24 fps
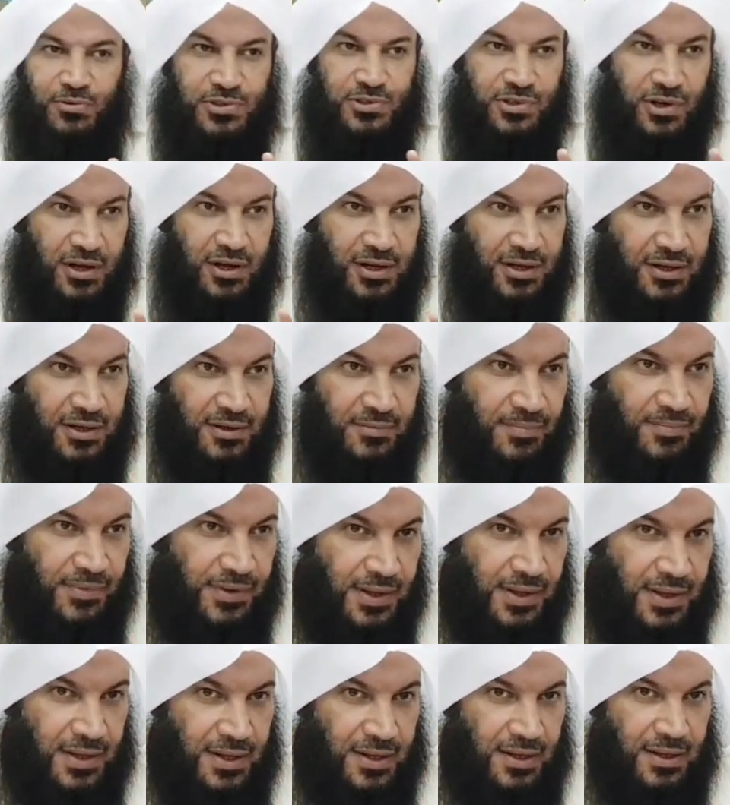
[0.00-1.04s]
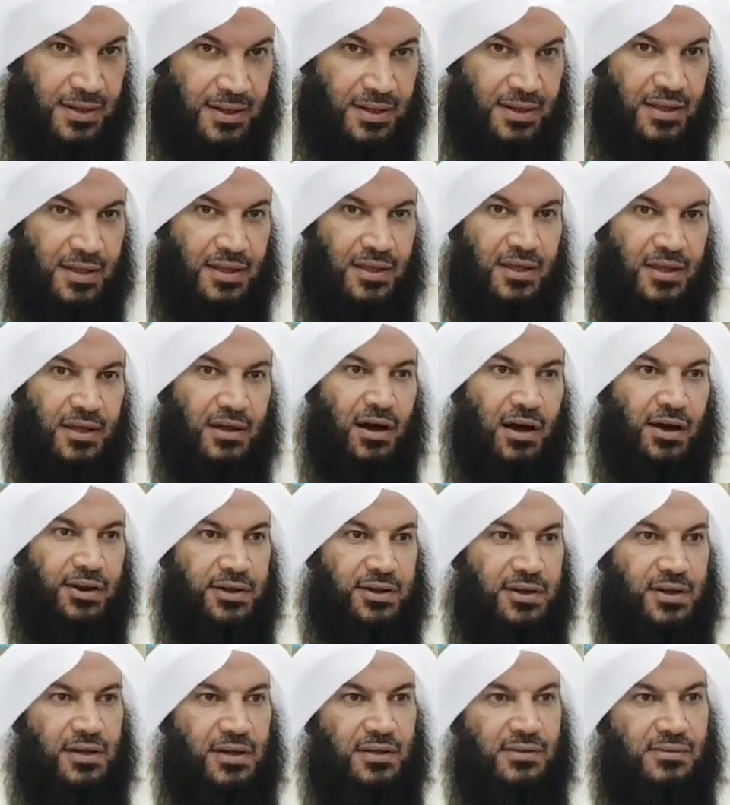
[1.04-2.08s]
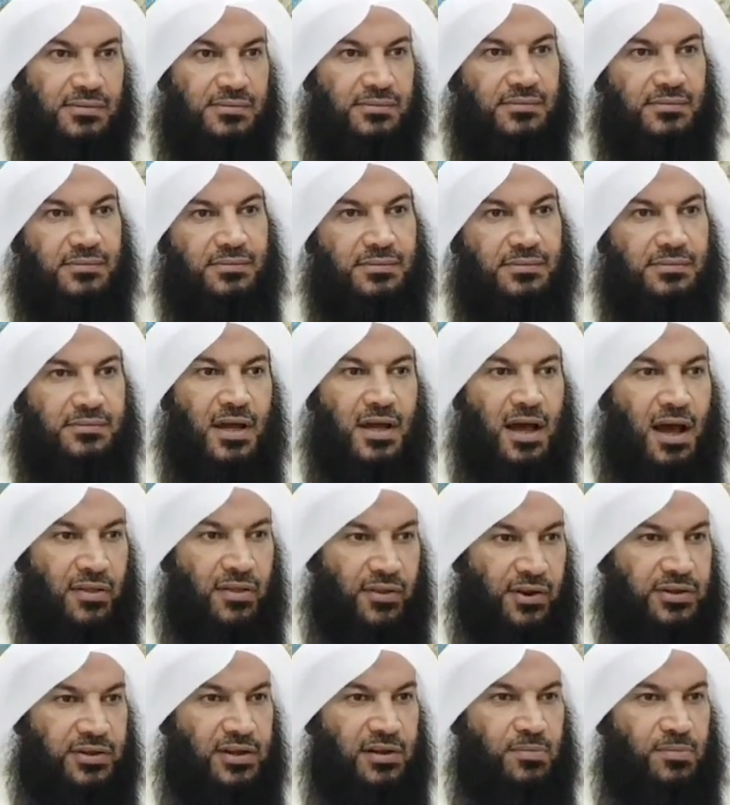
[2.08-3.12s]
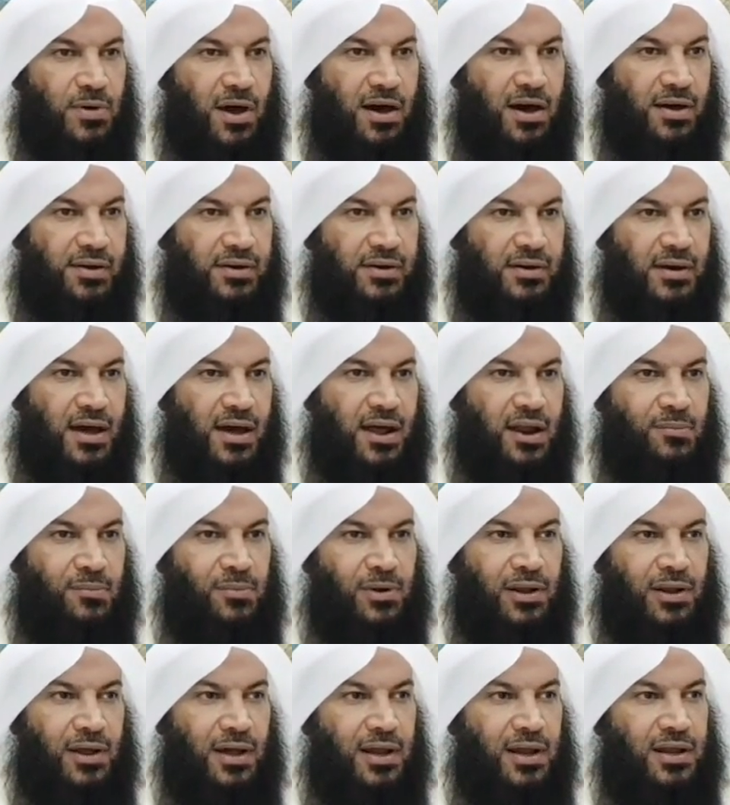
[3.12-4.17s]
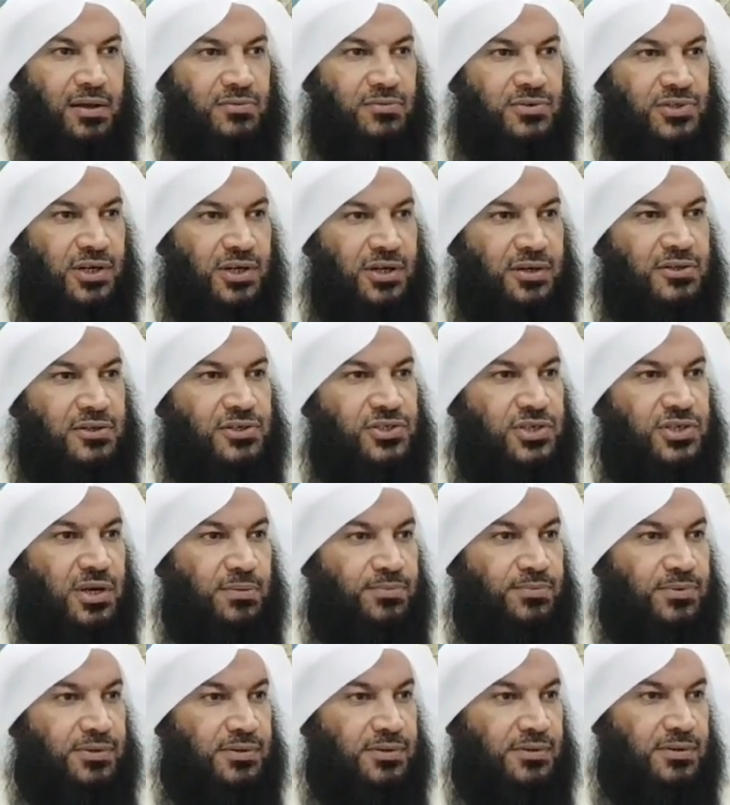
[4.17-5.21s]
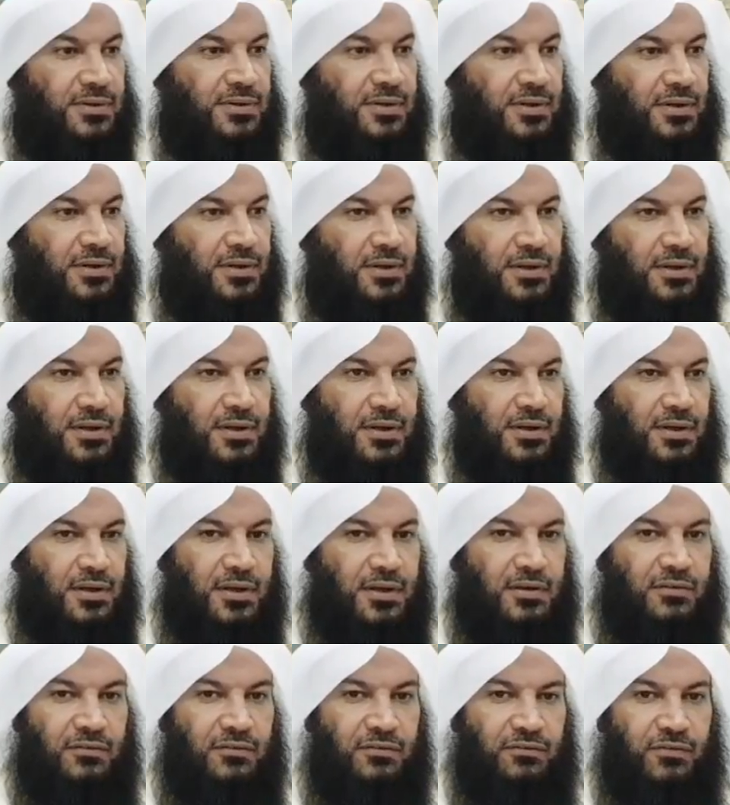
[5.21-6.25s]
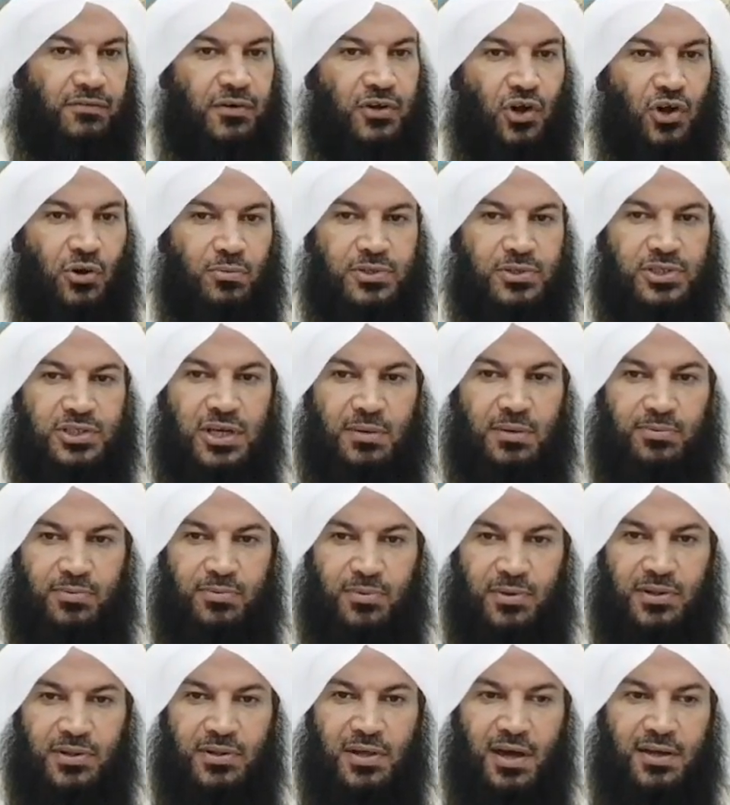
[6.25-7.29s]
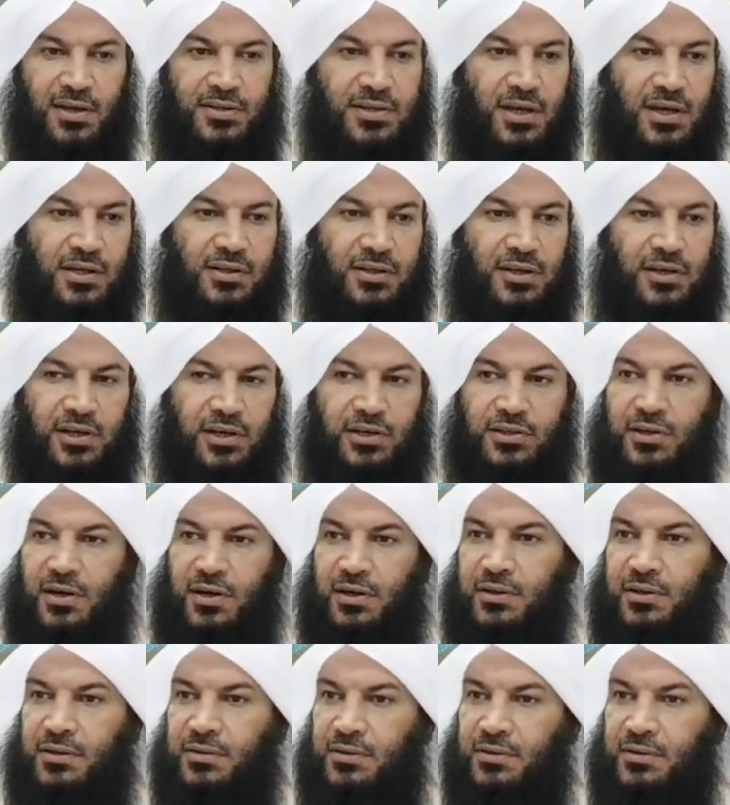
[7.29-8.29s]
إسرائيل قرية حاضرة البحر حرم الله عليهم صيد السبت فيوم السبت بالذات تأتي الحيتان